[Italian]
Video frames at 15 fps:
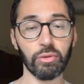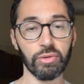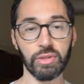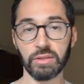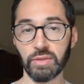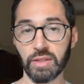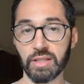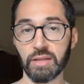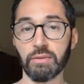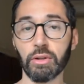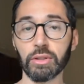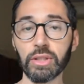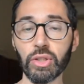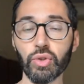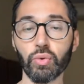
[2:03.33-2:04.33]
o servizi a
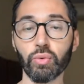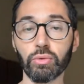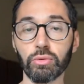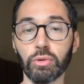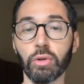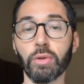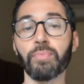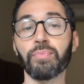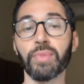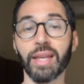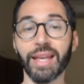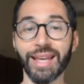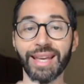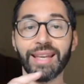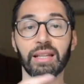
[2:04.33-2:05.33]
valore aggiunto
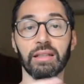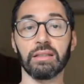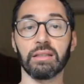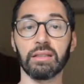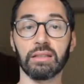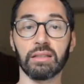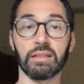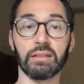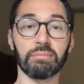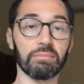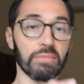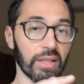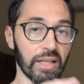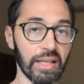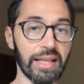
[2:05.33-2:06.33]
e eh,
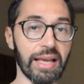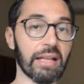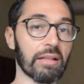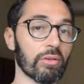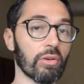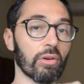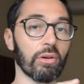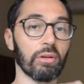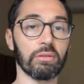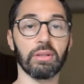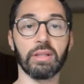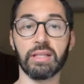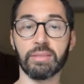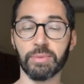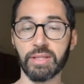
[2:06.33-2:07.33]
chiedendo
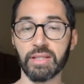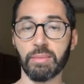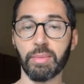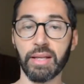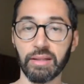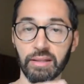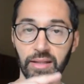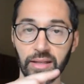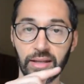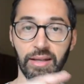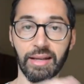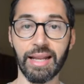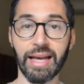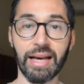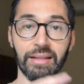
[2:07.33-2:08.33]
espressamente
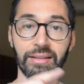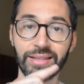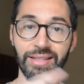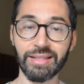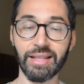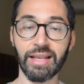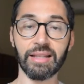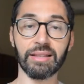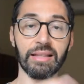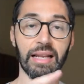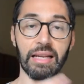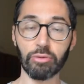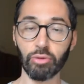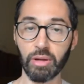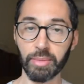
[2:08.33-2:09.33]
la disdetta e
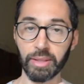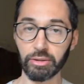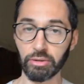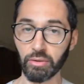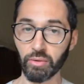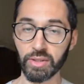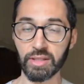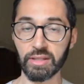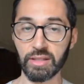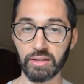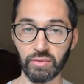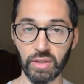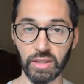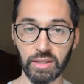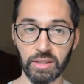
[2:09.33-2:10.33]
l'annullamento di questi
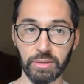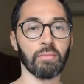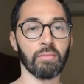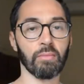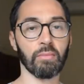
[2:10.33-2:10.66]
servizi.